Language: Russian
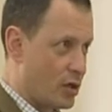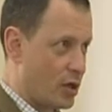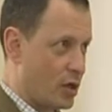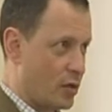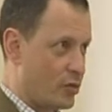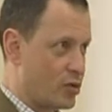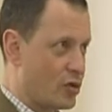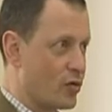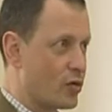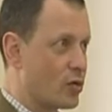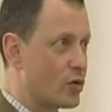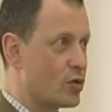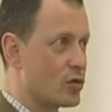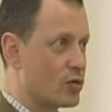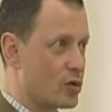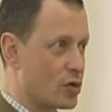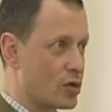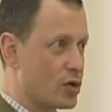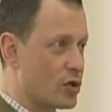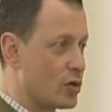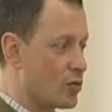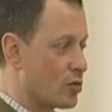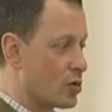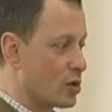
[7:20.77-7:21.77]

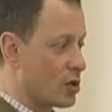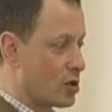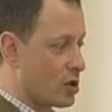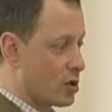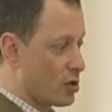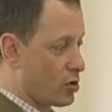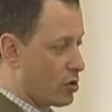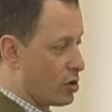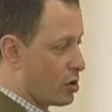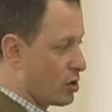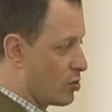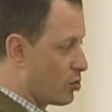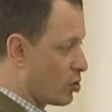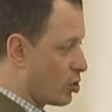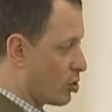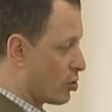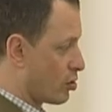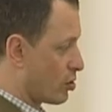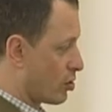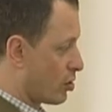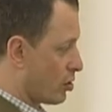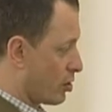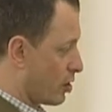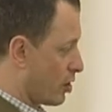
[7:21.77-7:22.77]
обзаведутся чем-то, да, то они
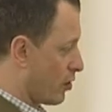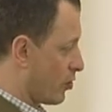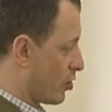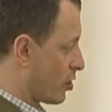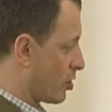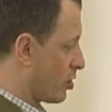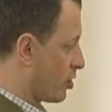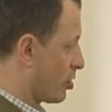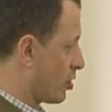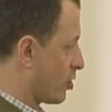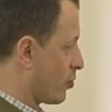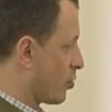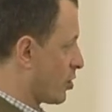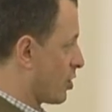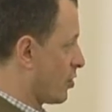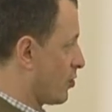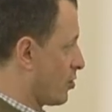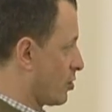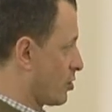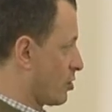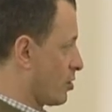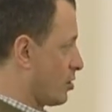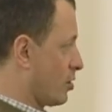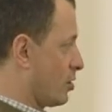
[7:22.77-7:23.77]
могут, наверное,
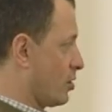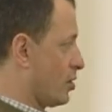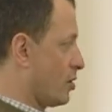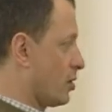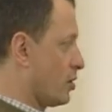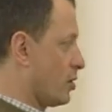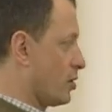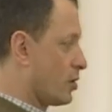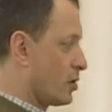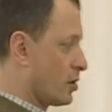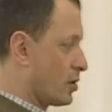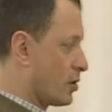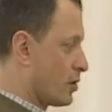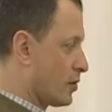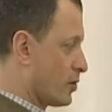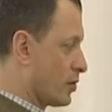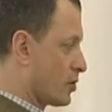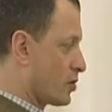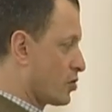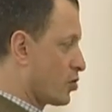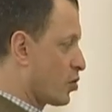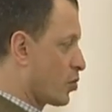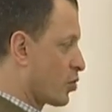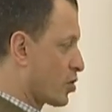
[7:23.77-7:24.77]
направить
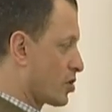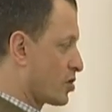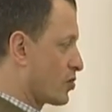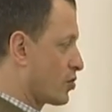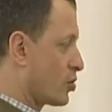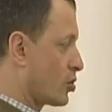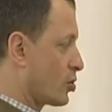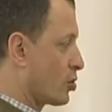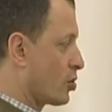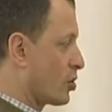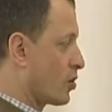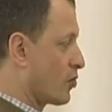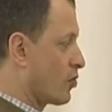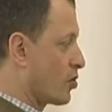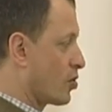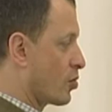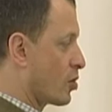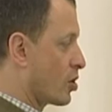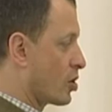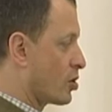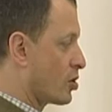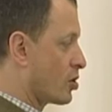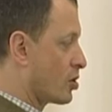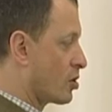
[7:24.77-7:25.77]
свое просвещенное
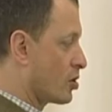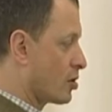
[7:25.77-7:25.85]
внимание